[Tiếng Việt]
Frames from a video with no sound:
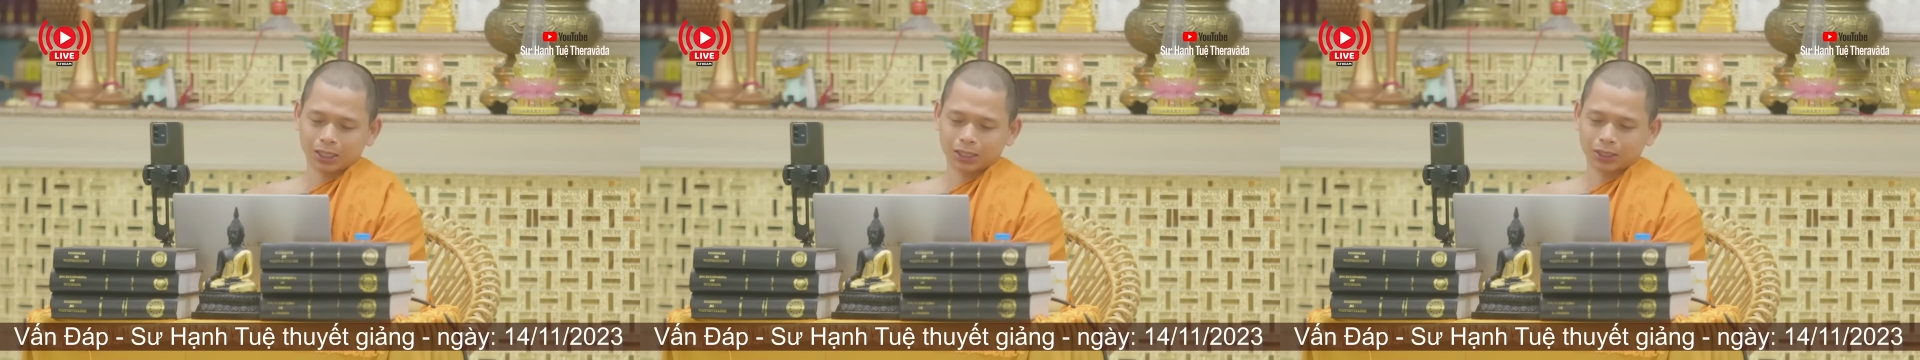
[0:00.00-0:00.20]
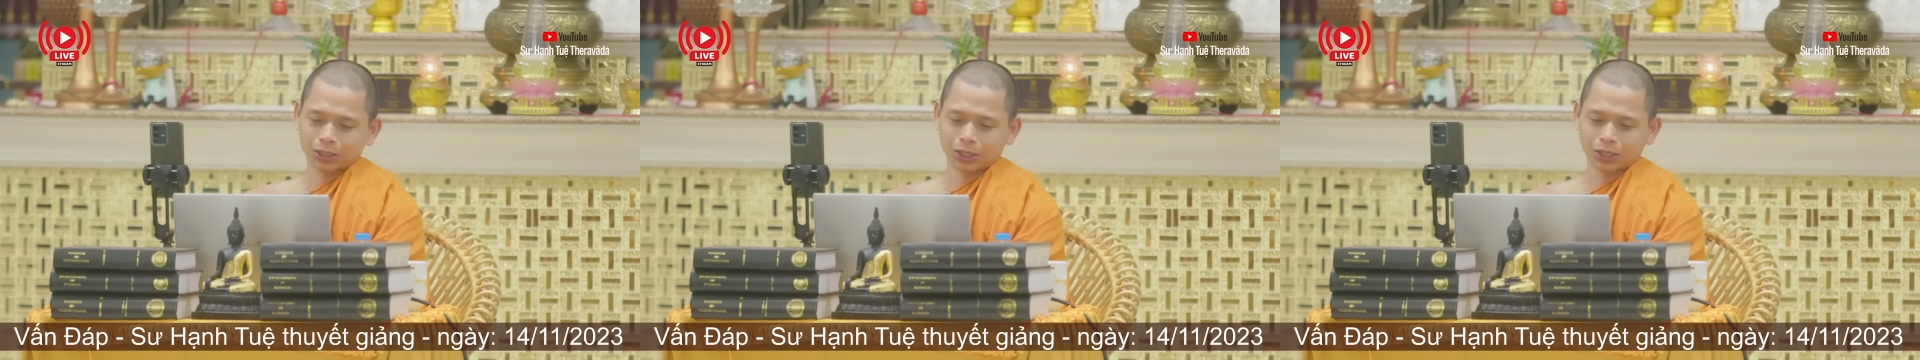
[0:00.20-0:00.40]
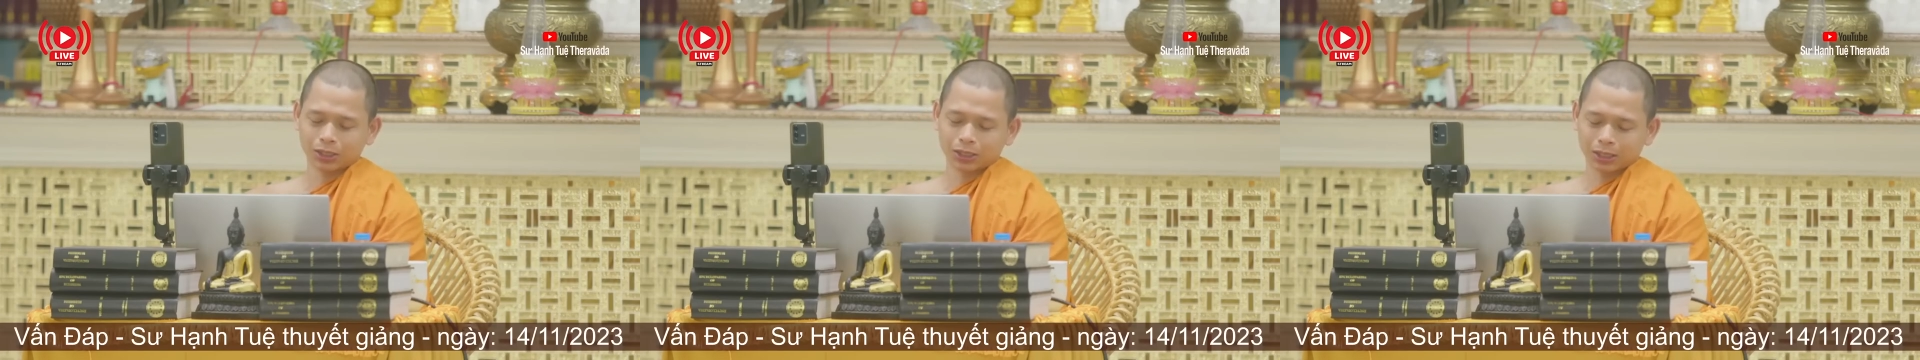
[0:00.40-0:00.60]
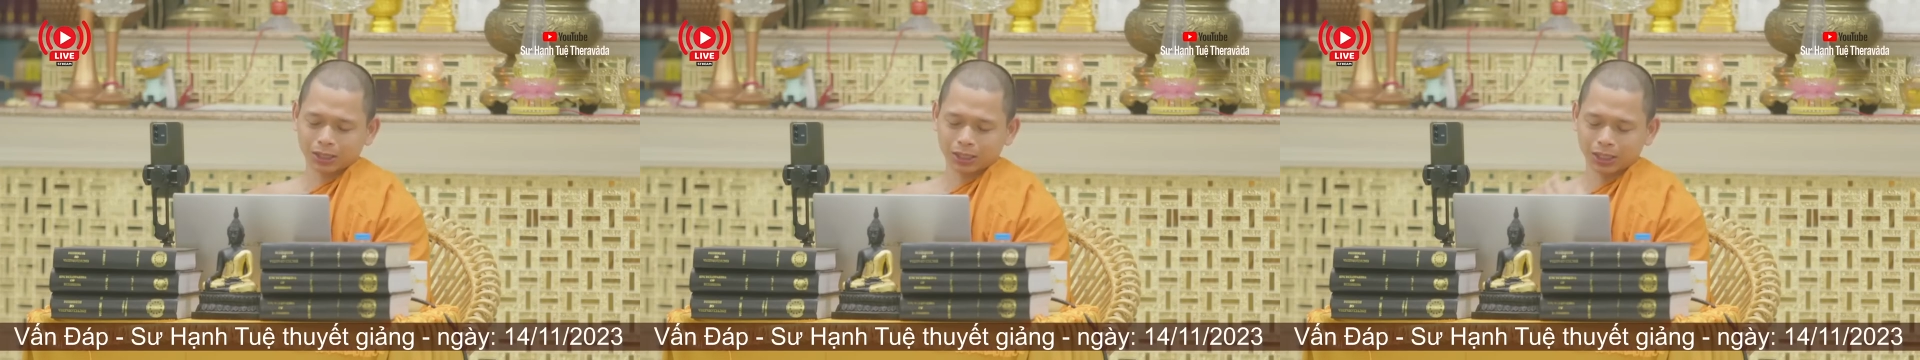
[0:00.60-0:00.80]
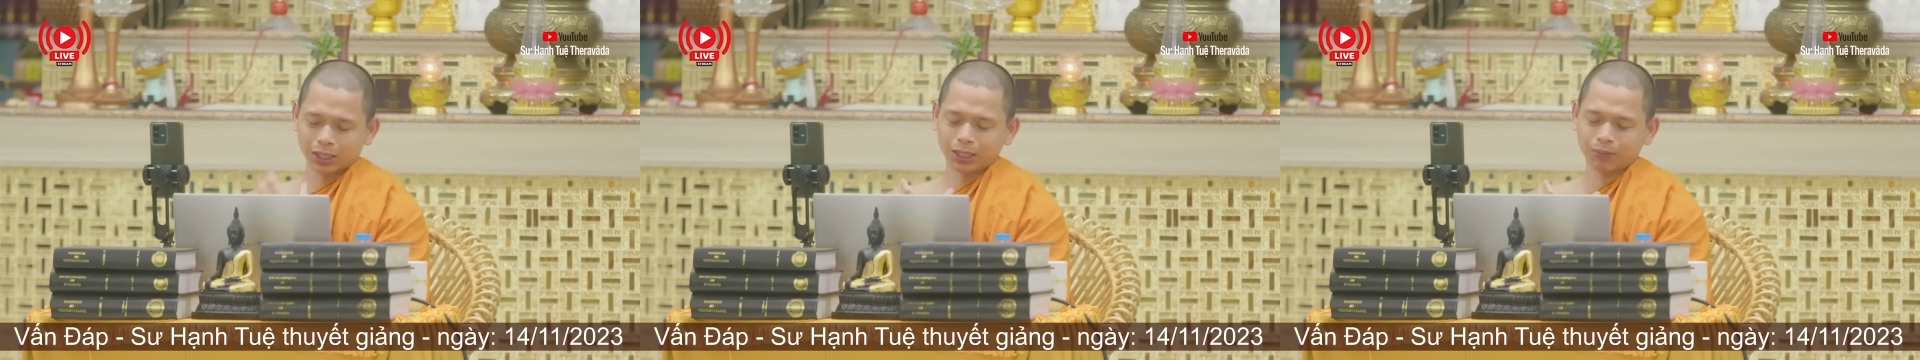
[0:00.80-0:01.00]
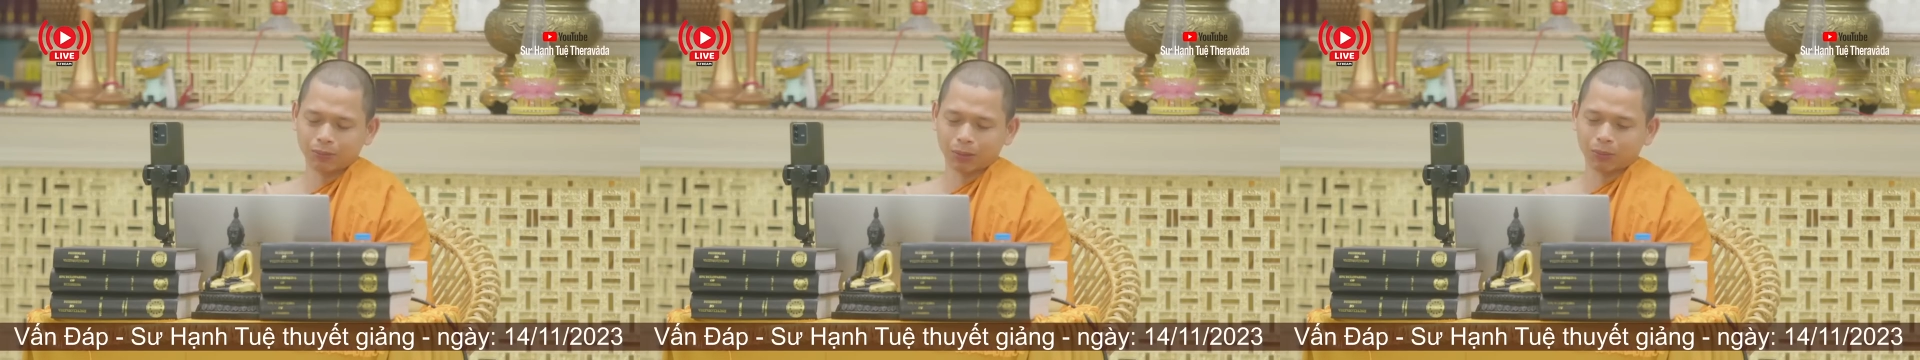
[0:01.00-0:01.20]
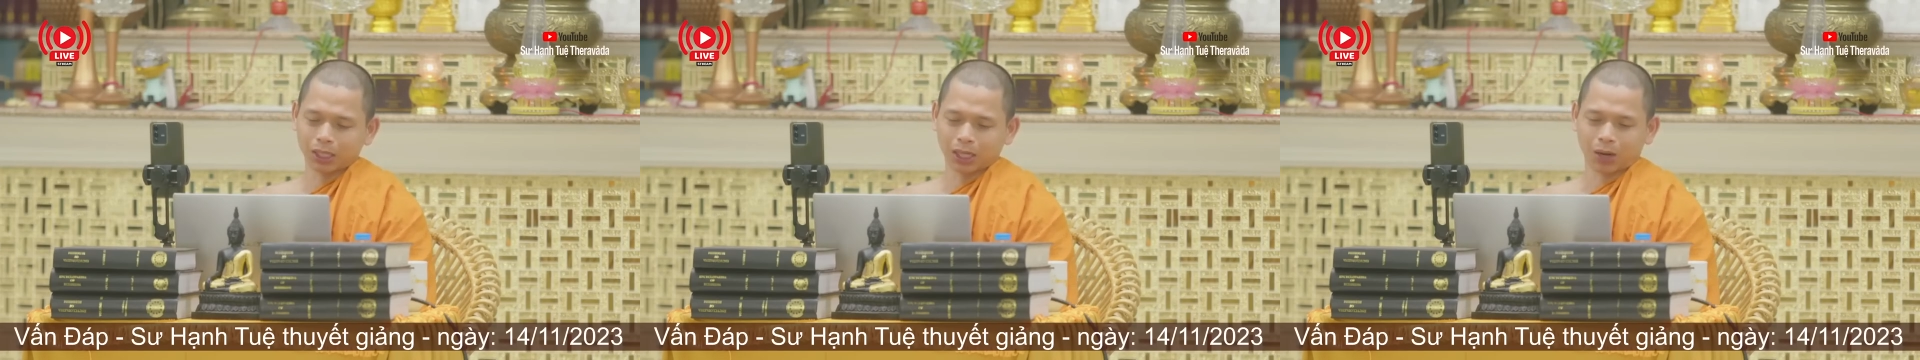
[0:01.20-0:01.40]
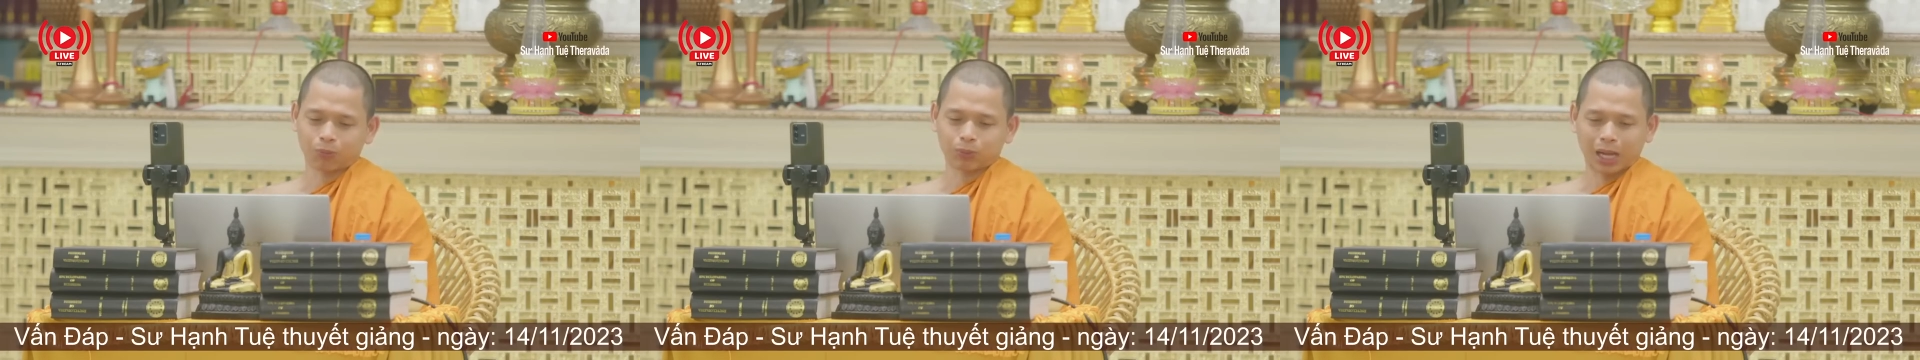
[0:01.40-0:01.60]
xin nói khi mà
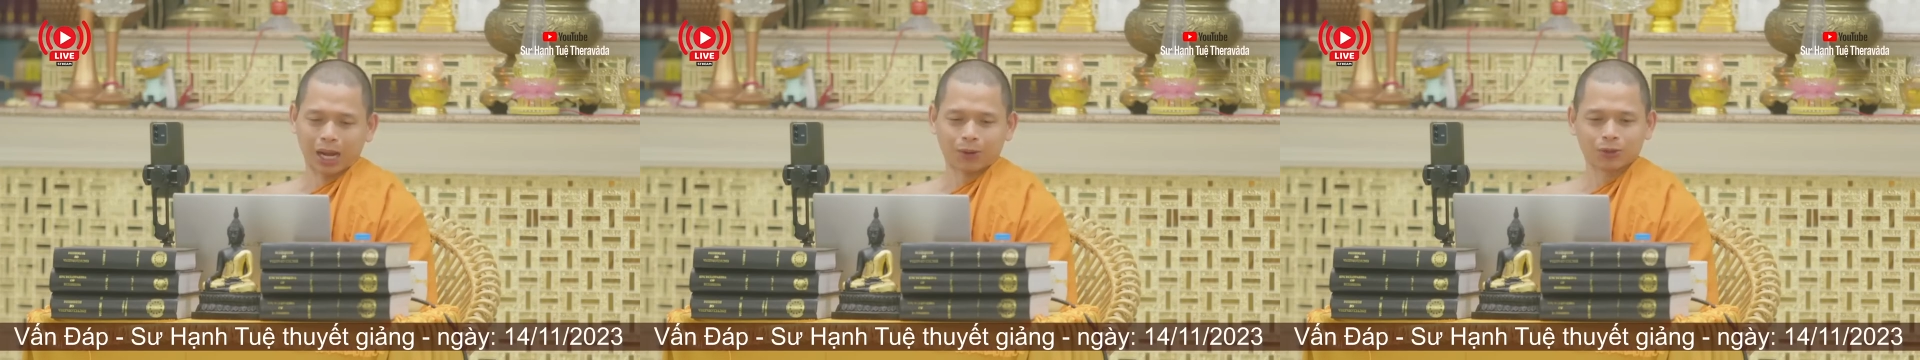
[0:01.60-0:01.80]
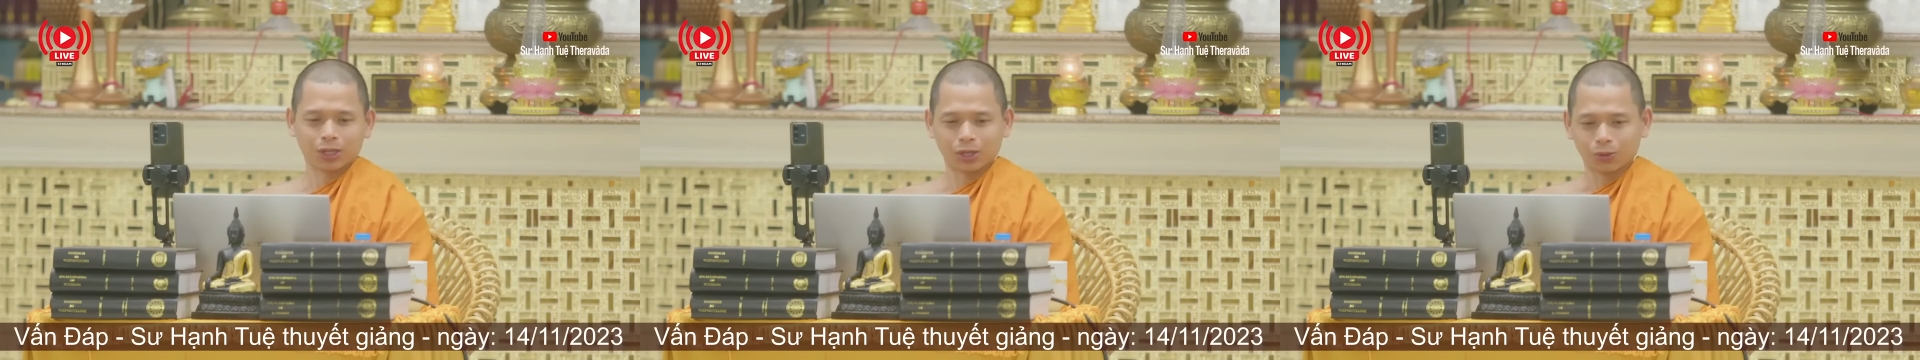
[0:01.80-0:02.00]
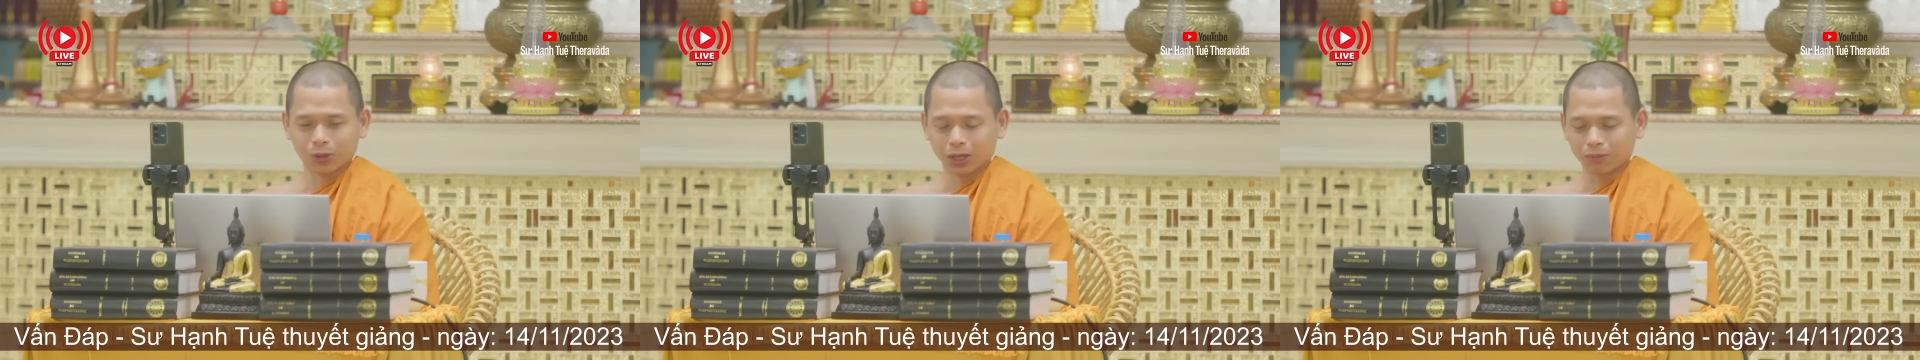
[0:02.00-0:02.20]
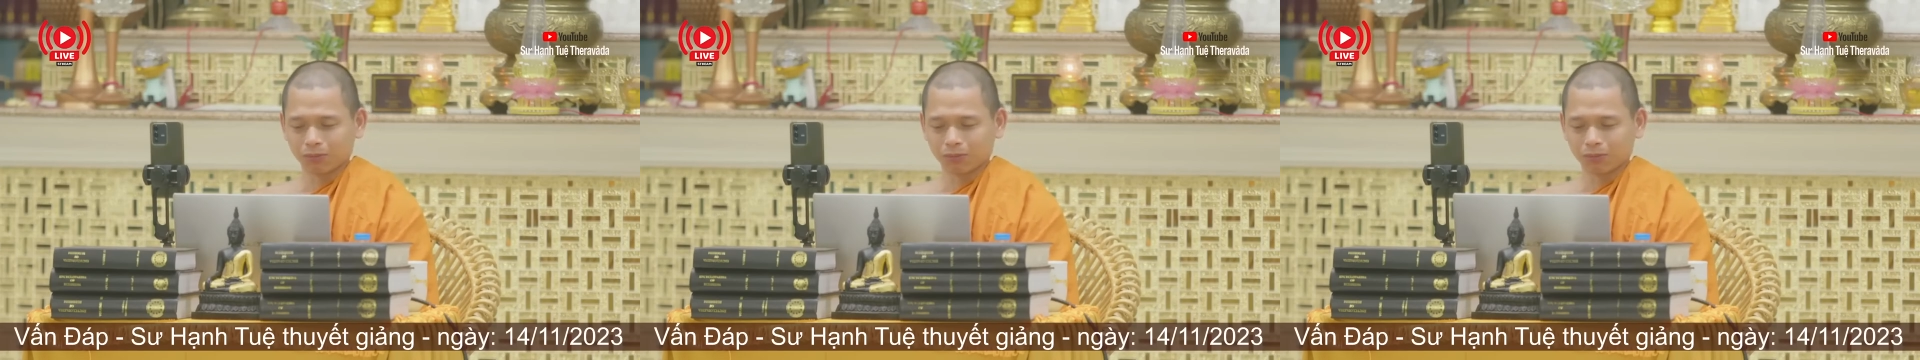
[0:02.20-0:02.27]
mình học đạo nhiều á,